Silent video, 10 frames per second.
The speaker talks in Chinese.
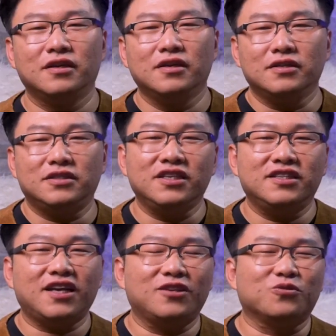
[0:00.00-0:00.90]
这一
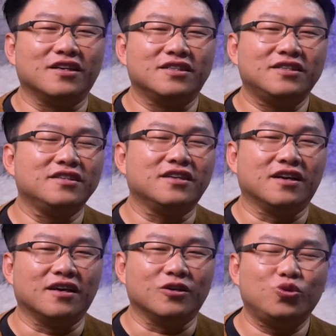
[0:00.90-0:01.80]
下就掀起
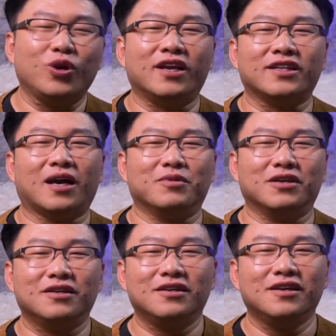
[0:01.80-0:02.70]
了轩然大波，
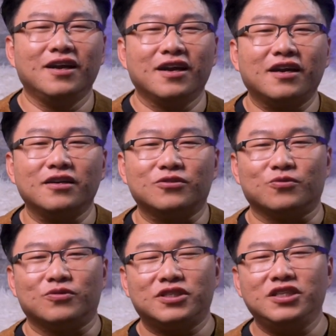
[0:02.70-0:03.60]
各
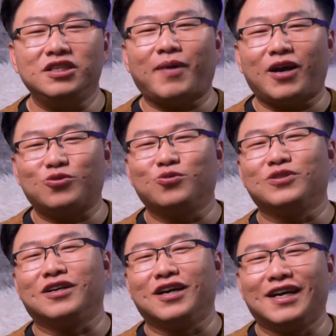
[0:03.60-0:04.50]
种地霸出
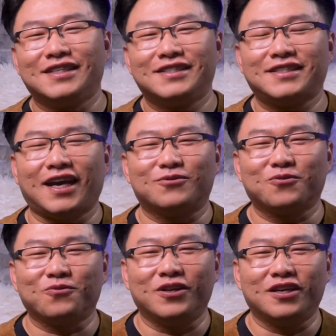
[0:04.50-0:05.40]
征啊！在
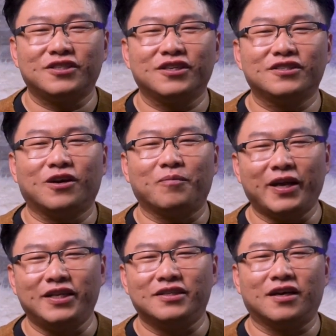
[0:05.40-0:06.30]
中国的社交
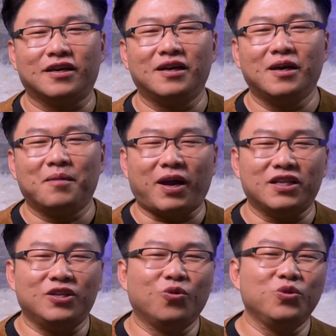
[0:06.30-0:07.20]
媒体上啊，把
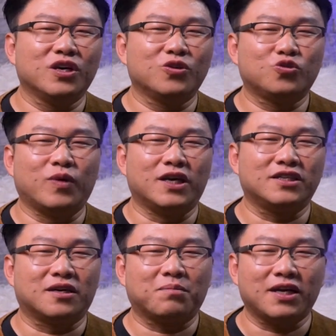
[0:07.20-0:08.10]
牛一和出版
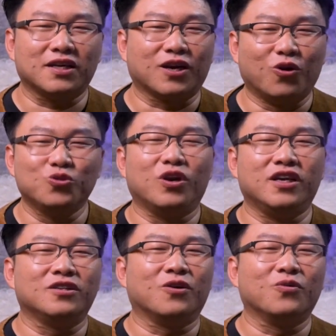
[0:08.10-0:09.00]
社骂得狗血
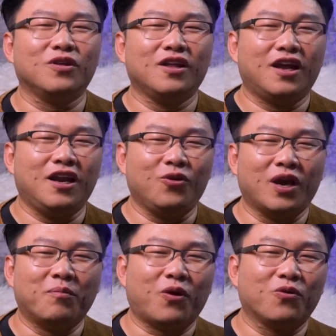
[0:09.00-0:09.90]
淋头，留
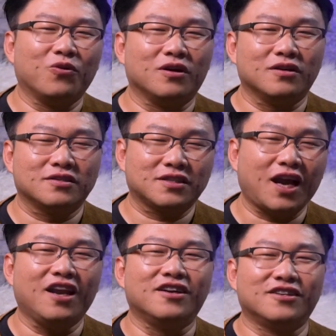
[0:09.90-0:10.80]
言包括
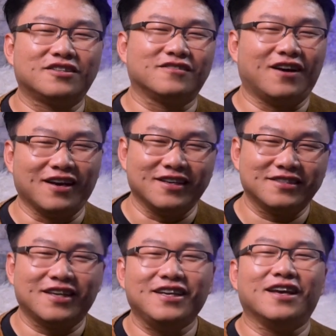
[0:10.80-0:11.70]
太令人失望了，
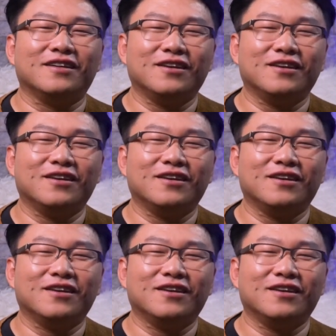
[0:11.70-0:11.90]
再见，